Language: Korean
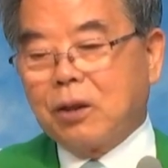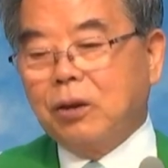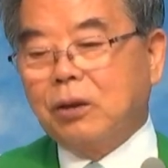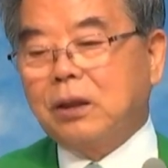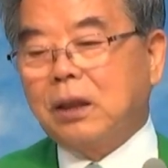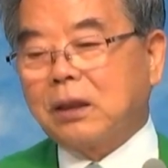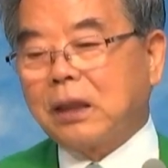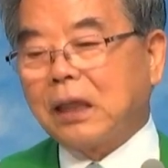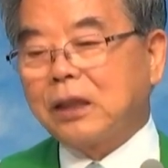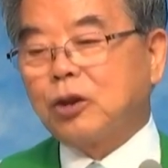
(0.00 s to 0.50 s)

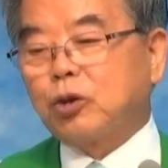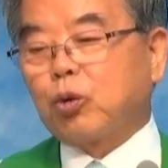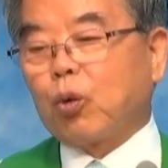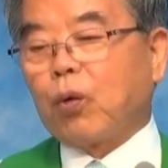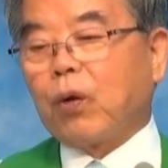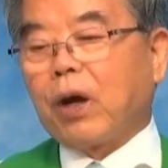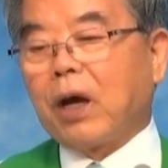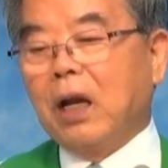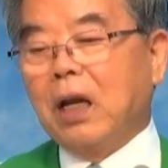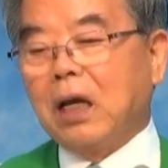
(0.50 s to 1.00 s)
그때 다시
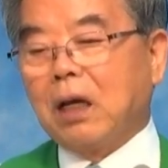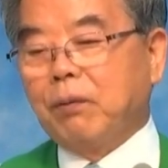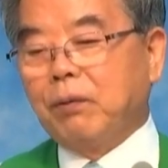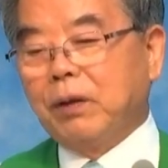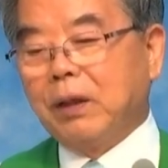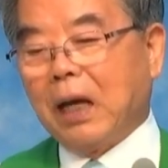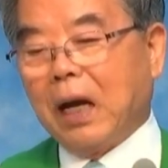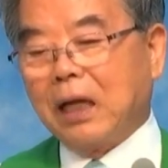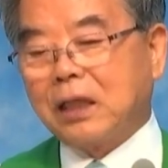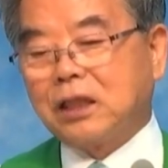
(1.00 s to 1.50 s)

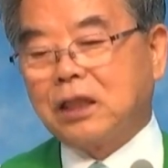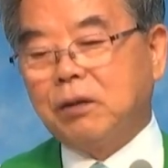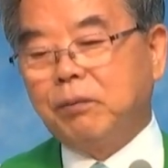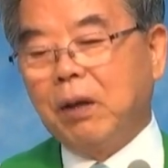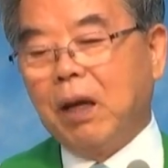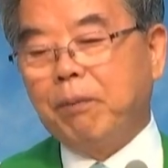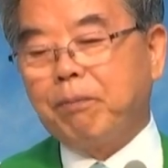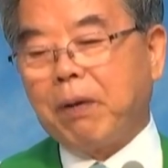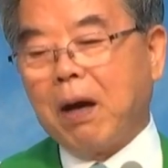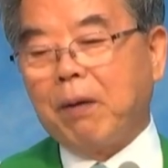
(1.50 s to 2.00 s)
돌아가려면
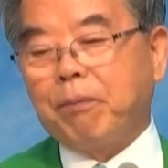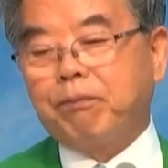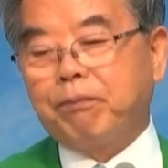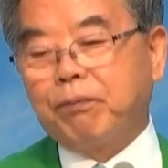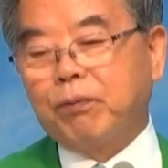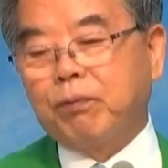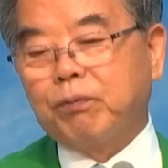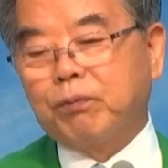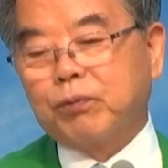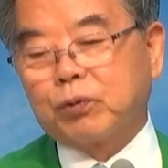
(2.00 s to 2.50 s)
아침에
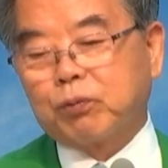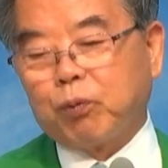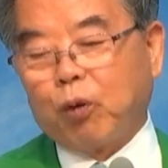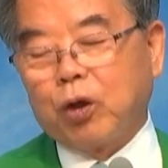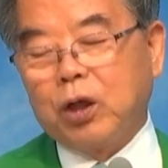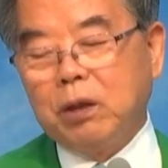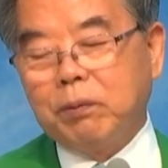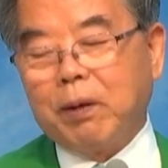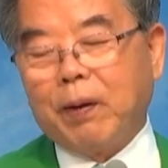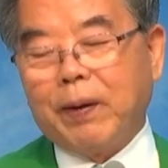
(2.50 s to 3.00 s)
밥,
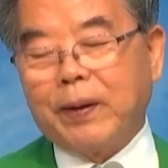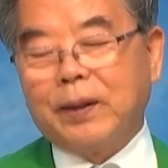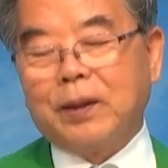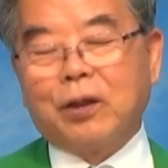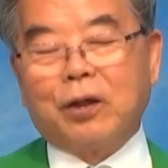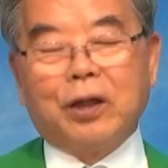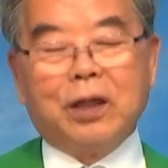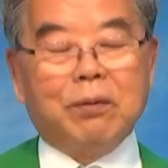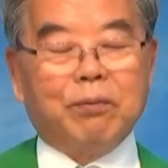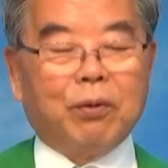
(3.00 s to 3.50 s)
보리밥
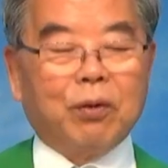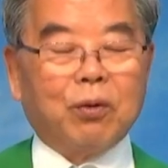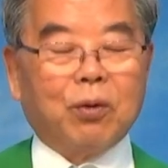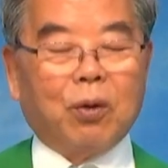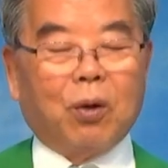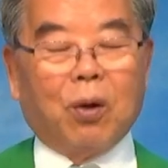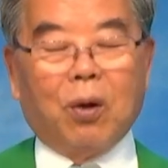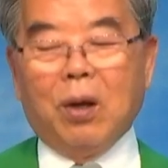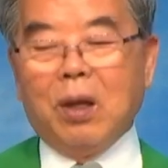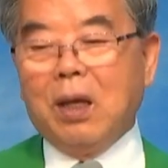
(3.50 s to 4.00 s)
한 덩어리
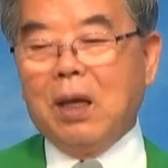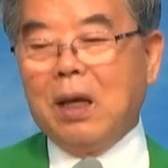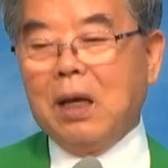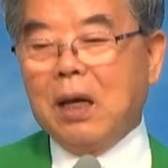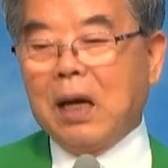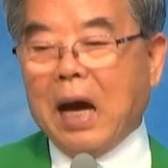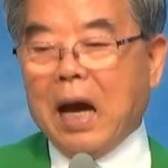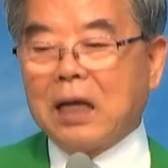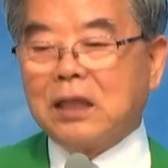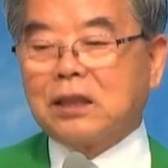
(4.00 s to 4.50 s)
먹고
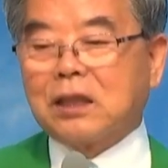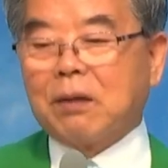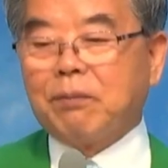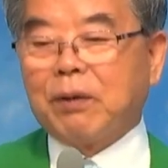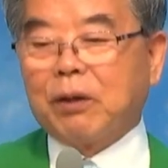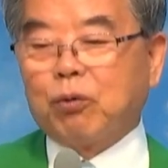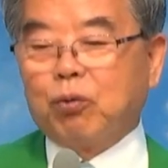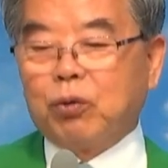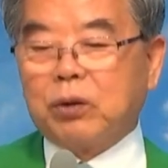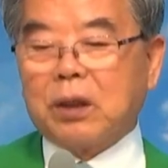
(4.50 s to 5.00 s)
한
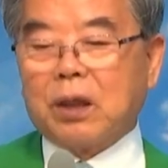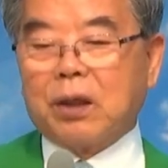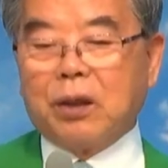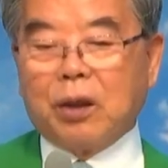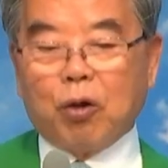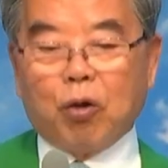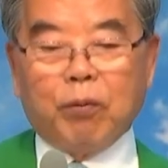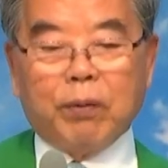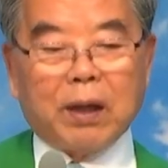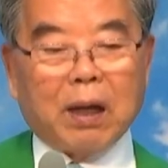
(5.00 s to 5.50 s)
시간만 두 시간
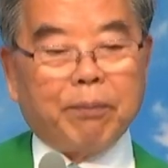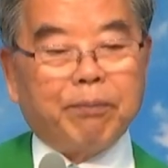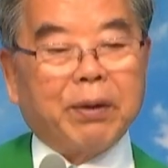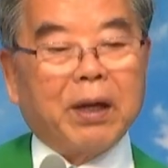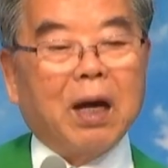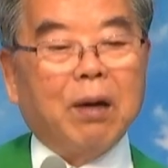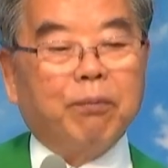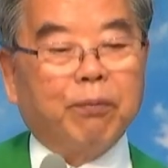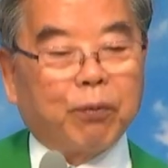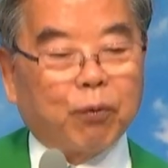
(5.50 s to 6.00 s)
걸어오면
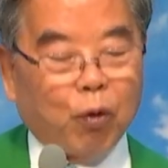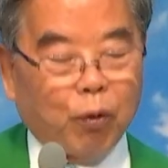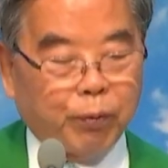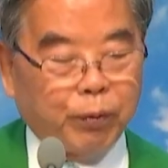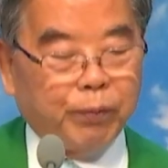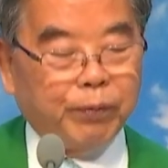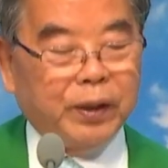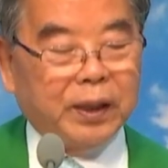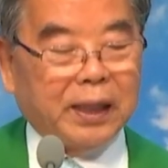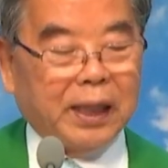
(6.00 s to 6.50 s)
배가
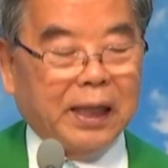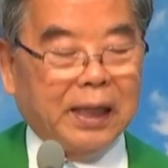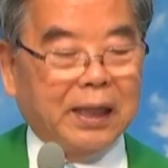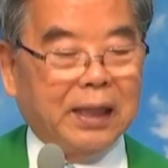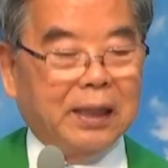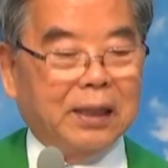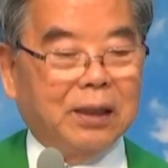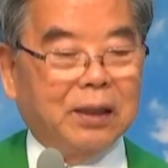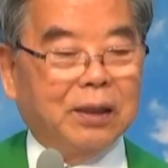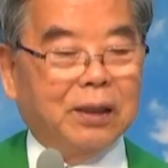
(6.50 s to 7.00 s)
고픕니다.
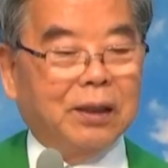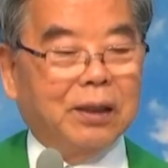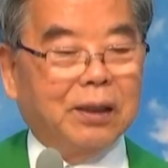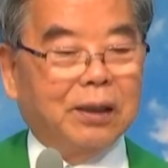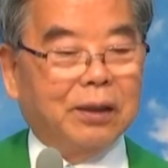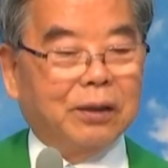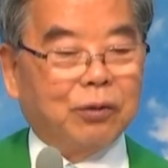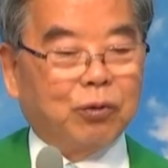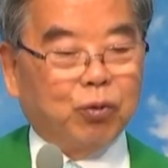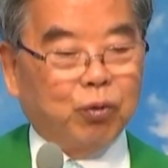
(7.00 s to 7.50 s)

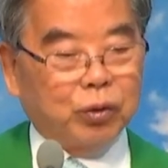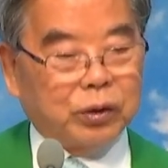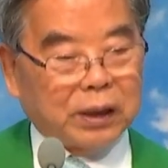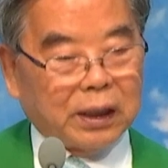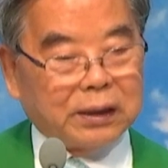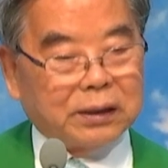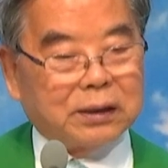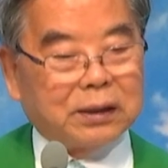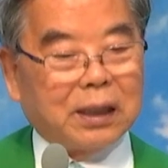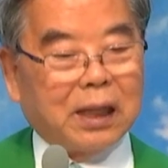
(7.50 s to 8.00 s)
두
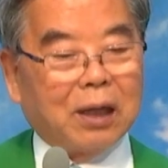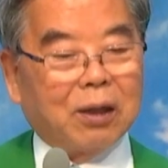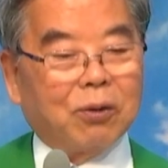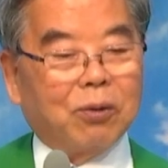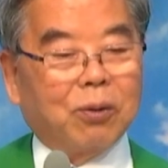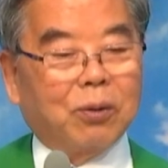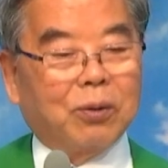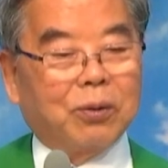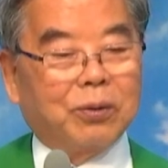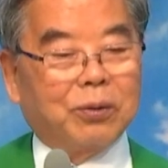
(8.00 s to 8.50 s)
시간
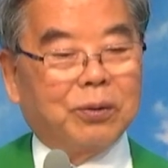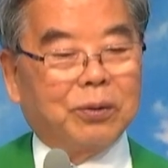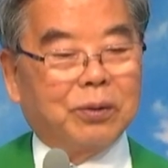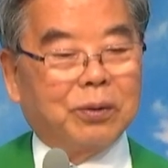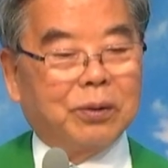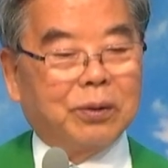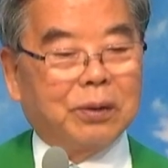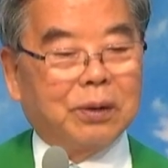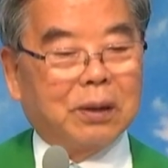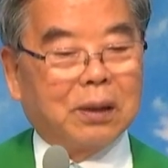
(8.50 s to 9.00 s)
지나고
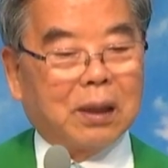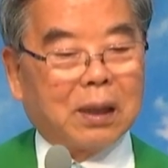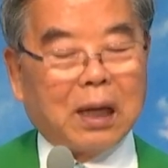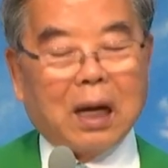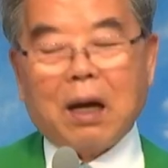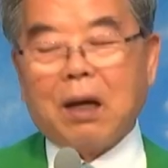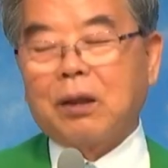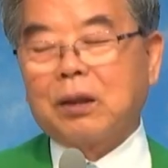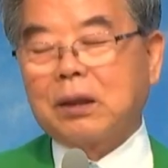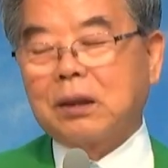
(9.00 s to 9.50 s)

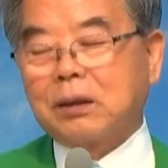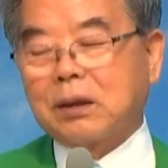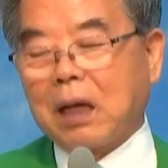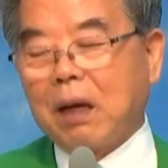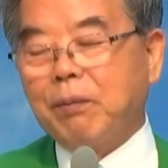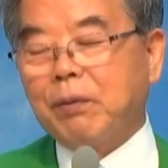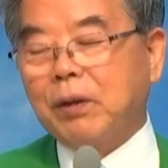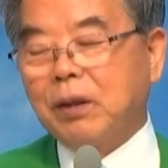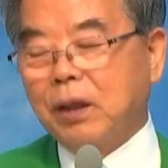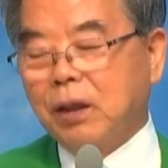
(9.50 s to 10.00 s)
가,
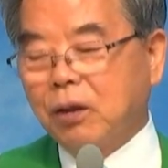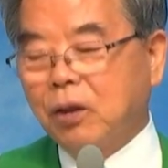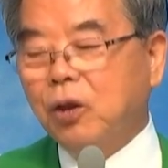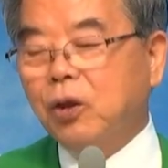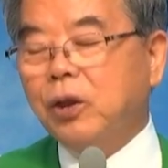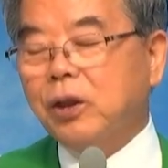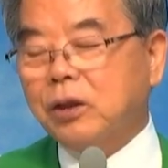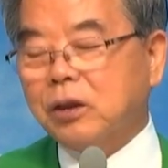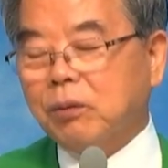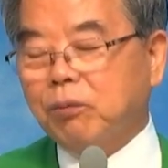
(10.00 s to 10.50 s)
가면
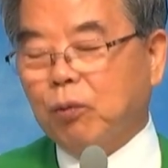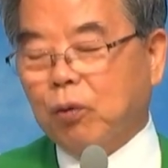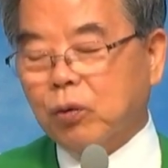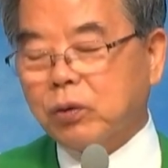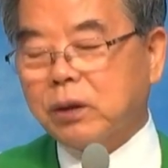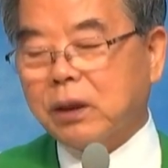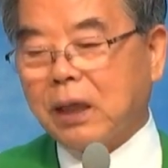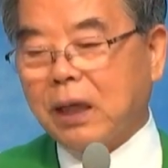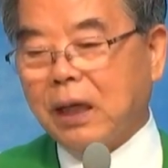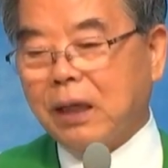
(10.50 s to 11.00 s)
허기져
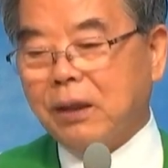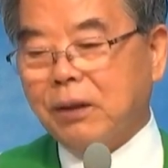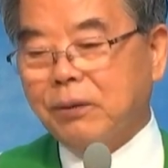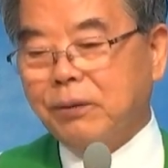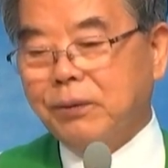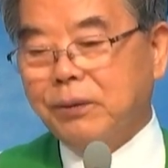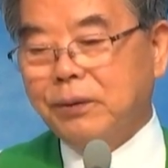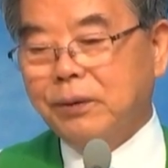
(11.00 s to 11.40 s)
못 살아요.